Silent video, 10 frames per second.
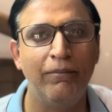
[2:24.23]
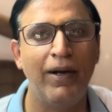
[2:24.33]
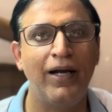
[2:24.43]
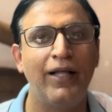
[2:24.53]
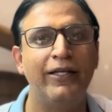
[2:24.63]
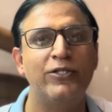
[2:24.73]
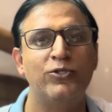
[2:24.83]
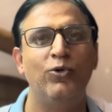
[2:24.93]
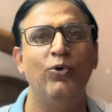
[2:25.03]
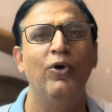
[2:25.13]
बांग्लादेश
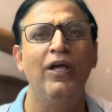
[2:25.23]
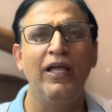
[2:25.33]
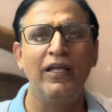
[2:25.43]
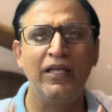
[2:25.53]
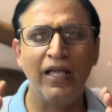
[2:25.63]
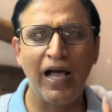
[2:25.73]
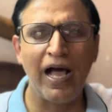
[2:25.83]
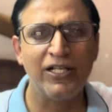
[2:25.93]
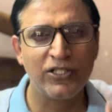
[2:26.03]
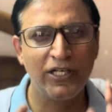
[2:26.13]
को कि
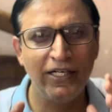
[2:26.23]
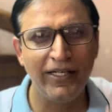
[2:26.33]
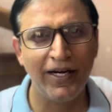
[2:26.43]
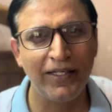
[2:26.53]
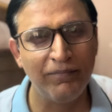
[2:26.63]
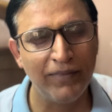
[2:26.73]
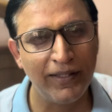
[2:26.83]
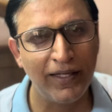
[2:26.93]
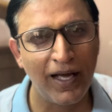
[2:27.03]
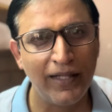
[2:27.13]
आज इंडिया टीम ने
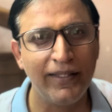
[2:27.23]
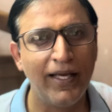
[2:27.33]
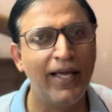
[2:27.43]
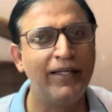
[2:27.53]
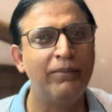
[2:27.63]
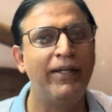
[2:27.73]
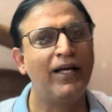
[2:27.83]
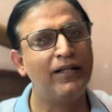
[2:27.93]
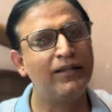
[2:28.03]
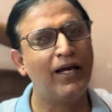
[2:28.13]
दिखा दिया है कि
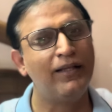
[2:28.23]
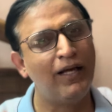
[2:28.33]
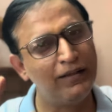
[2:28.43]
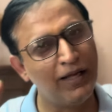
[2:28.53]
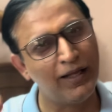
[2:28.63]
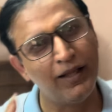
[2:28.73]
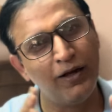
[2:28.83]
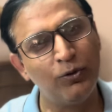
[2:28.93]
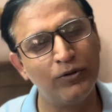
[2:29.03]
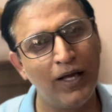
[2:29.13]
बेटा दादा दादा
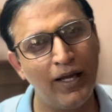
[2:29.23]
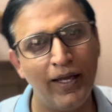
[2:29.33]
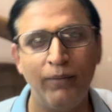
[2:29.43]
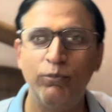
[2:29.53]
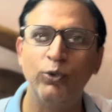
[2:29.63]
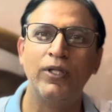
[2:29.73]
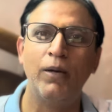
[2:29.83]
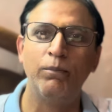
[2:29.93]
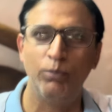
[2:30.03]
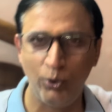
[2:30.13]
होता है
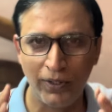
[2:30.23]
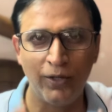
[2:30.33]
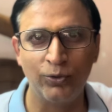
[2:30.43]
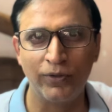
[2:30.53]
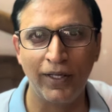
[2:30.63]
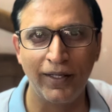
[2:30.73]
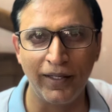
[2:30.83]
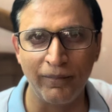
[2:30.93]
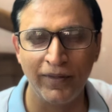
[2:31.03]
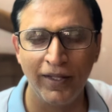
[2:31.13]
पोता पोता होता
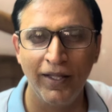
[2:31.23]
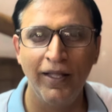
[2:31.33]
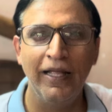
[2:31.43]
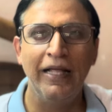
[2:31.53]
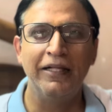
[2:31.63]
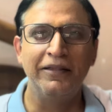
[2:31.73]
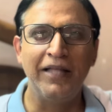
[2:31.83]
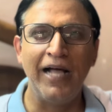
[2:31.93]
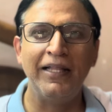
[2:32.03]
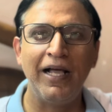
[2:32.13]
है
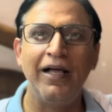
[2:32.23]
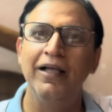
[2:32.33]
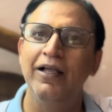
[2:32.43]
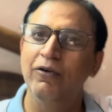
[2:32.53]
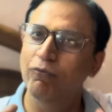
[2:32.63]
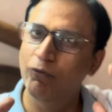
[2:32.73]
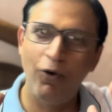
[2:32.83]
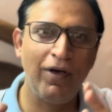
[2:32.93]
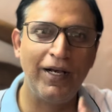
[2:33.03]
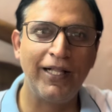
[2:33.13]
दादा
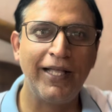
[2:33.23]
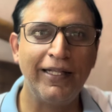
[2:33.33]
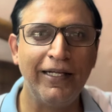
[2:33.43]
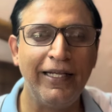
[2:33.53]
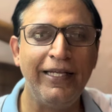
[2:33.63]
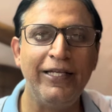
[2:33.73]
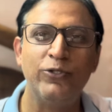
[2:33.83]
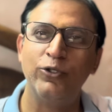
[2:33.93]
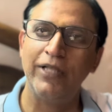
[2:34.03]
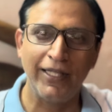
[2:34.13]
वो वाला दादा नहीं
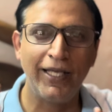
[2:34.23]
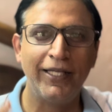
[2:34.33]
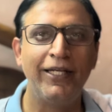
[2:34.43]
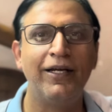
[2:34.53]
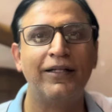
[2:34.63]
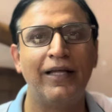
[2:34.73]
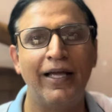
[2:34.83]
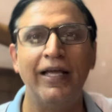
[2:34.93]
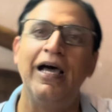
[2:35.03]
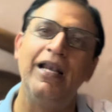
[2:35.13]
जो दादागिरी करता
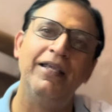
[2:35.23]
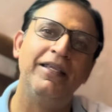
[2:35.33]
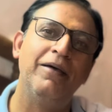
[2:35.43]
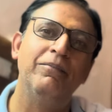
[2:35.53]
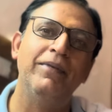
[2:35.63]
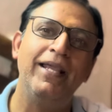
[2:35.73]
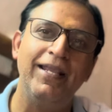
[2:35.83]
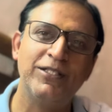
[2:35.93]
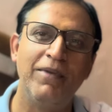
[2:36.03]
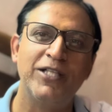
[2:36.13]
है हालांकि हमने
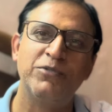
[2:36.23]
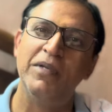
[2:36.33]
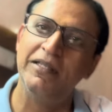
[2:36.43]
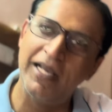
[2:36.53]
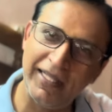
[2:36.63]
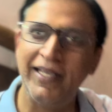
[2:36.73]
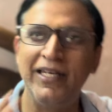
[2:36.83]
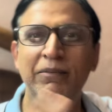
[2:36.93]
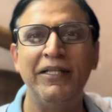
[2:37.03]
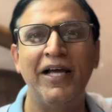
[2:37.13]
इस मैच में
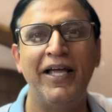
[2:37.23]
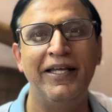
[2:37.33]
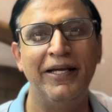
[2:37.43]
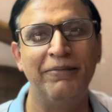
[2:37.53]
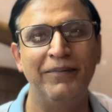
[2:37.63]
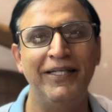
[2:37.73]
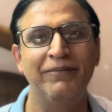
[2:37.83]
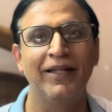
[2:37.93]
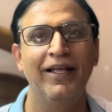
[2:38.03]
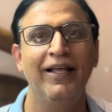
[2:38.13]
दादागिरी भी दिखाई है अपनी
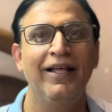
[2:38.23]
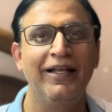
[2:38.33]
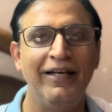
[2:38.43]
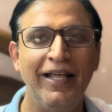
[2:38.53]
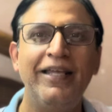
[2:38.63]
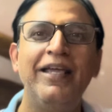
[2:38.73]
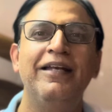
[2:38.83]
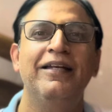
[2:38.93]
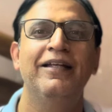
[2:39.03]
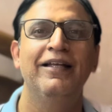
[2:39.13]

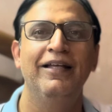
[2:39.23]
लेकिन